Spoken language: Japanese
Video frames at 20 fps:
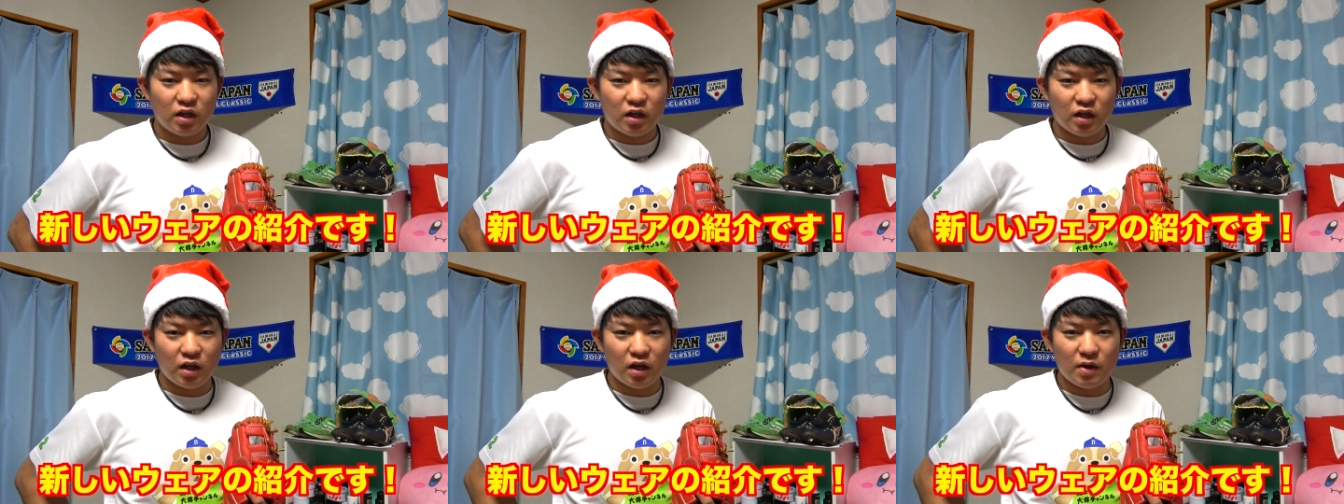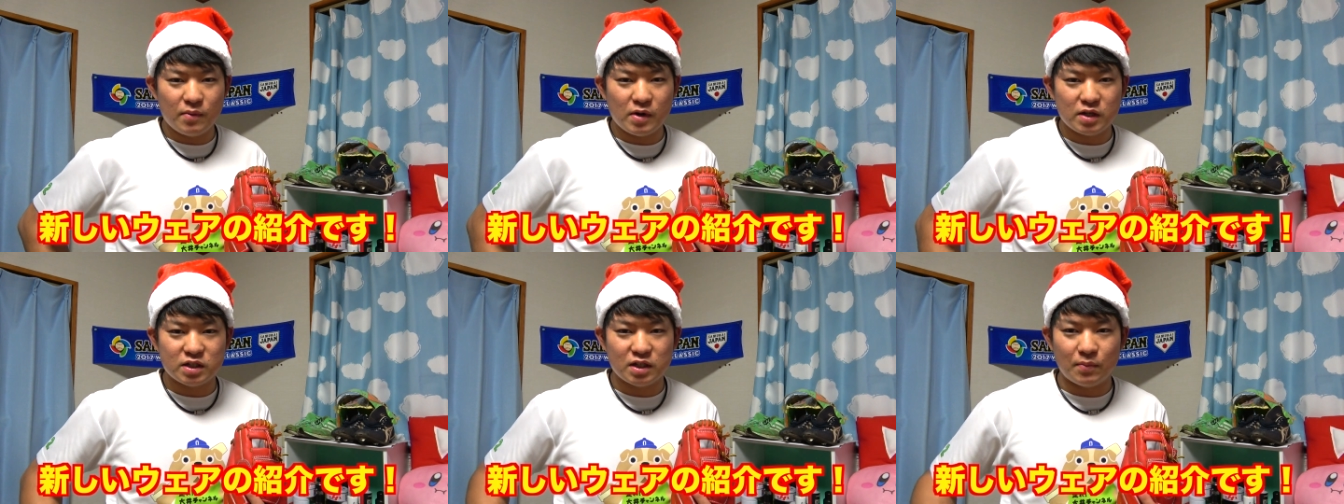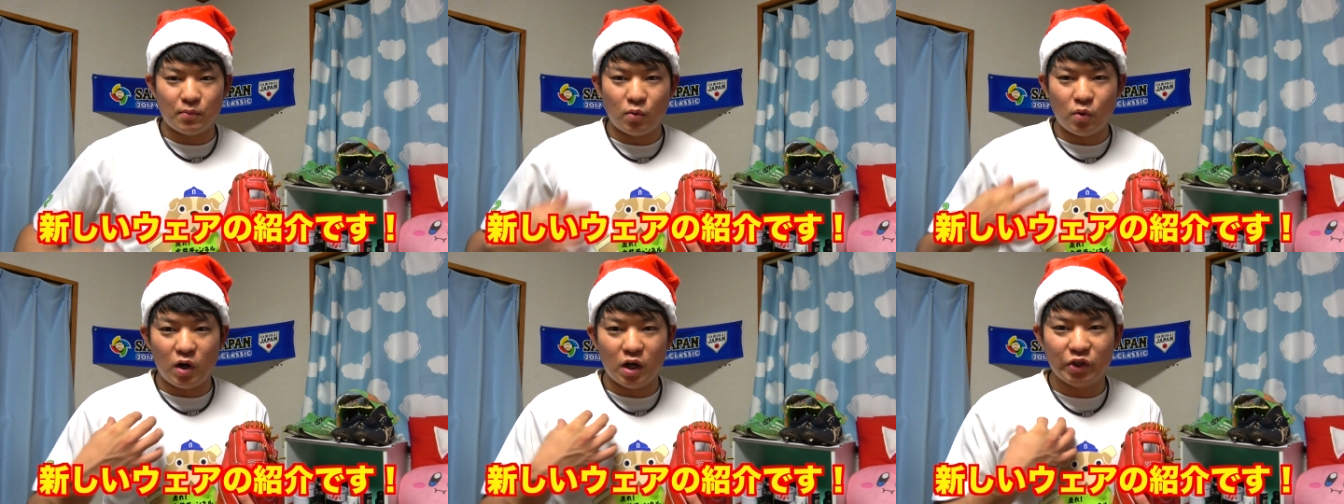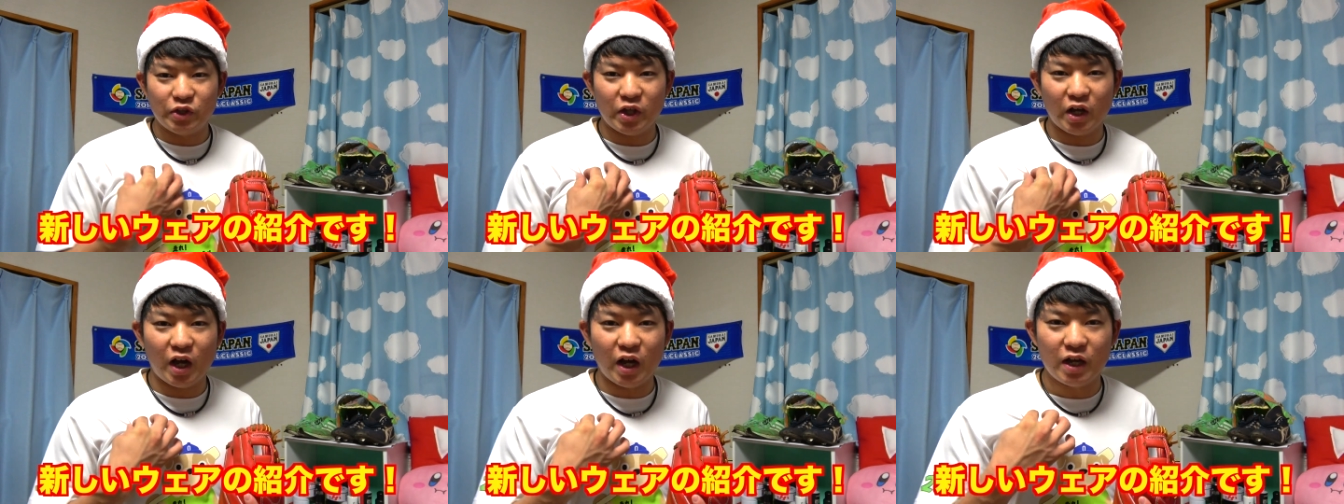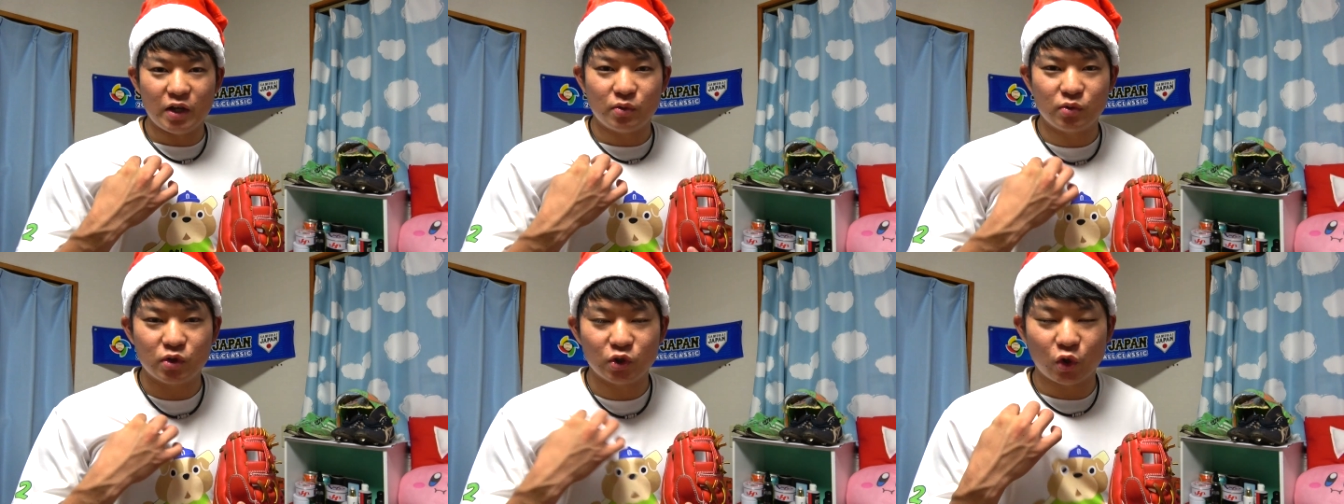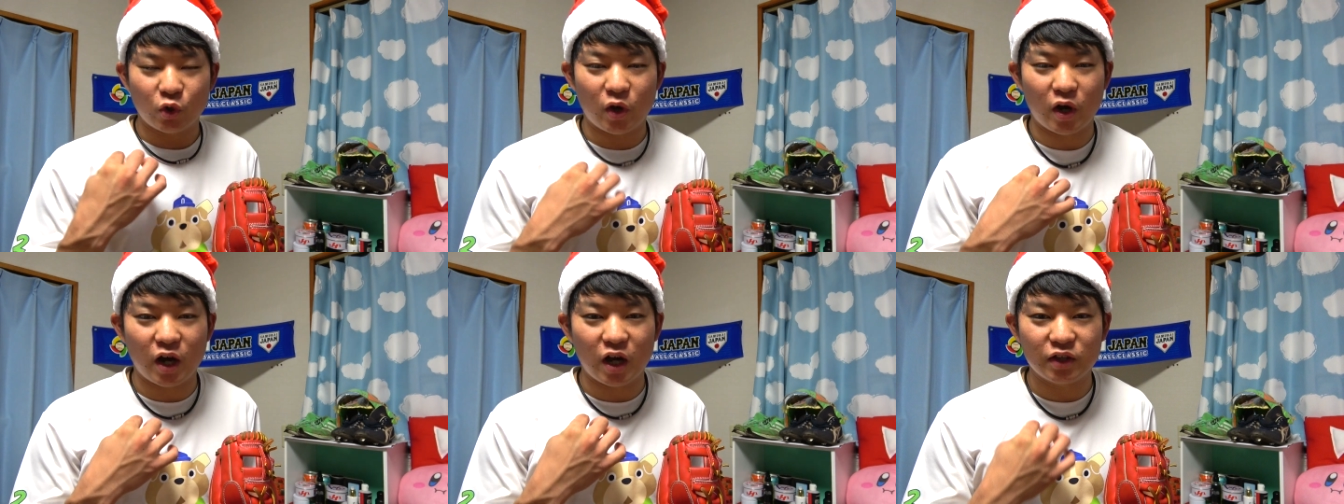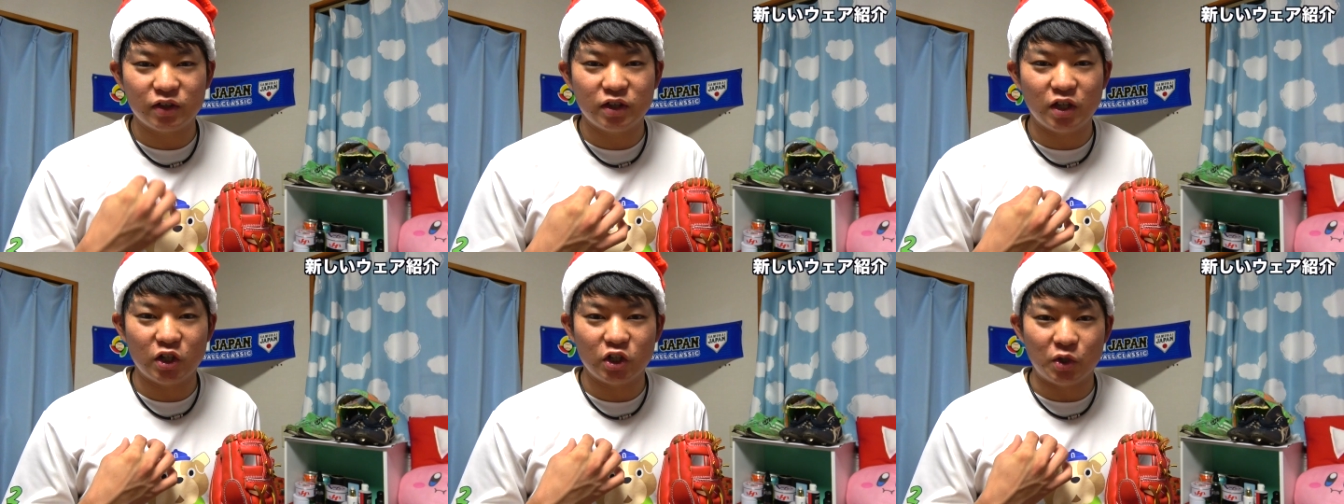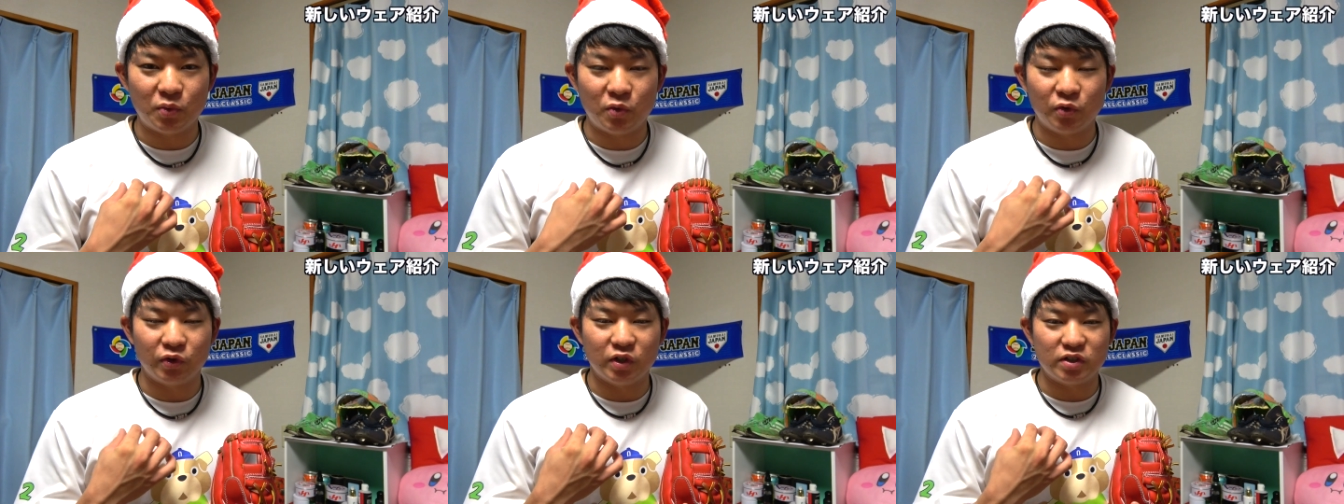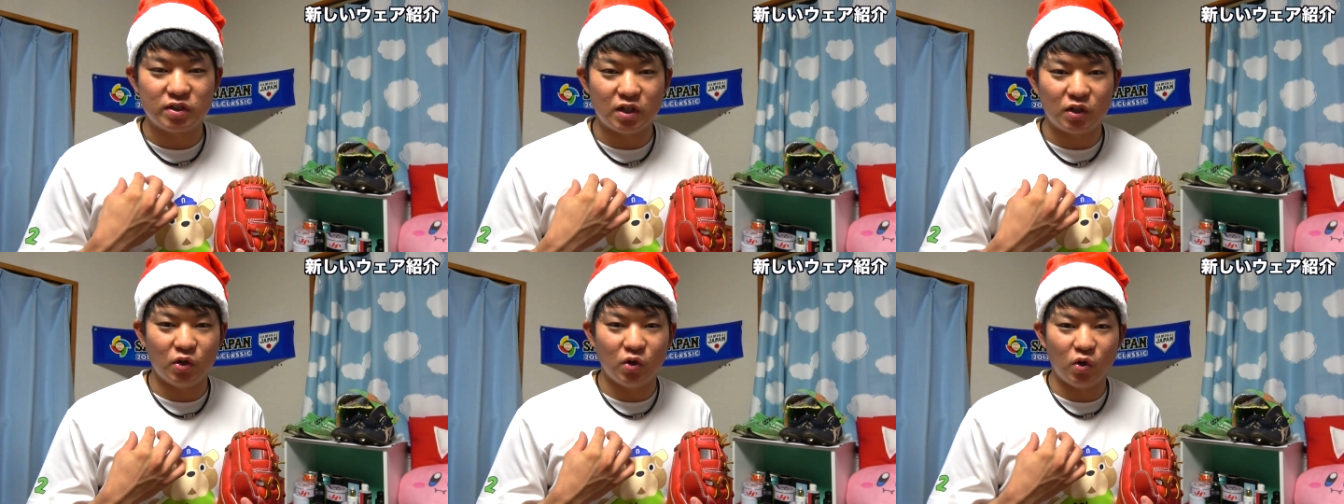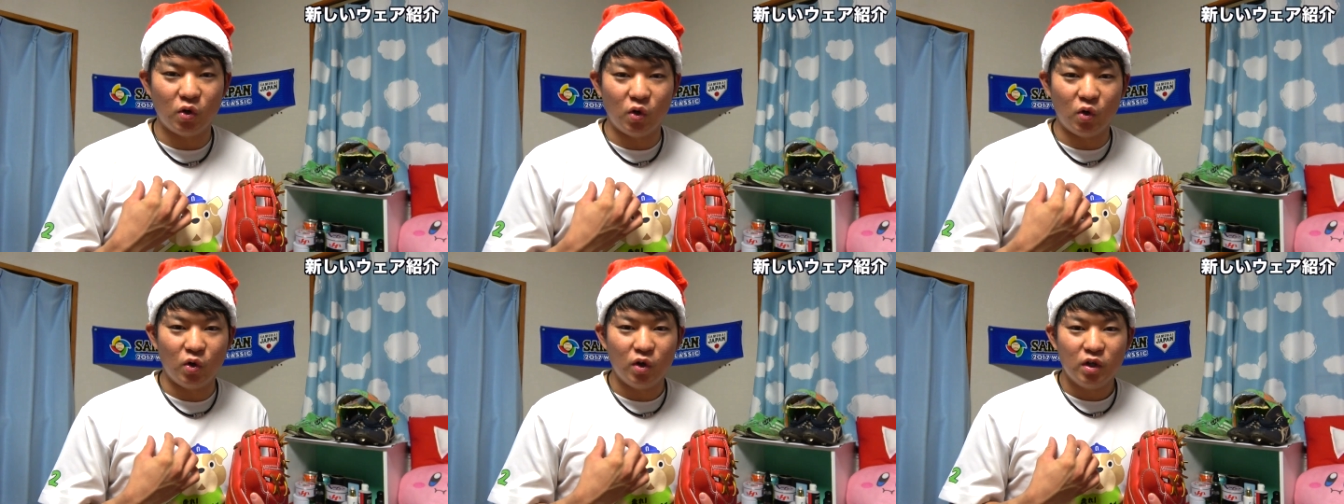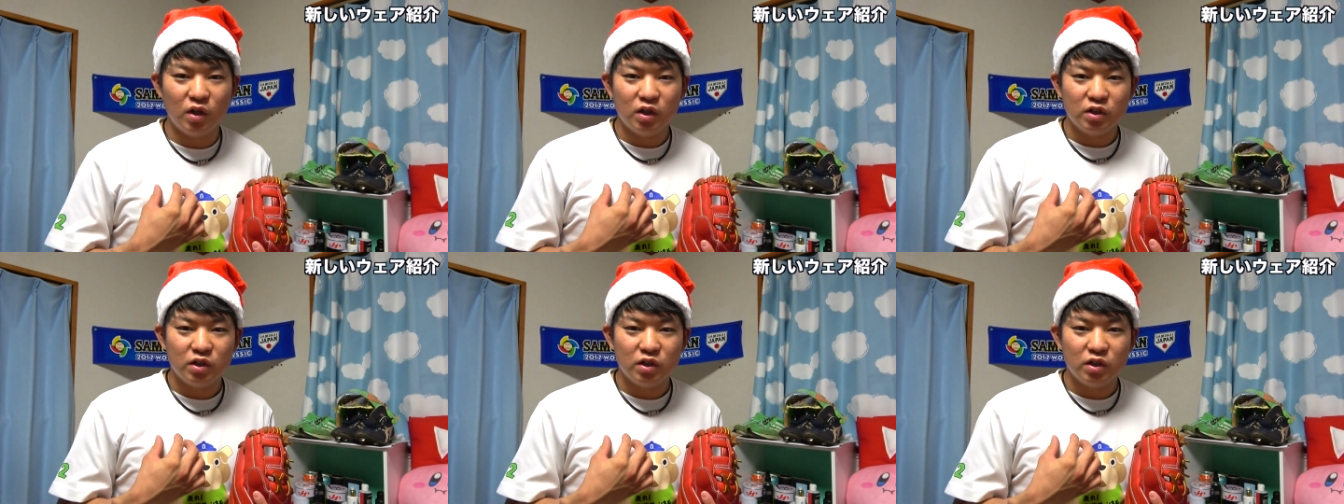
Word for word: えー、皆さんもあったかい服とか買ってると思うんですけど、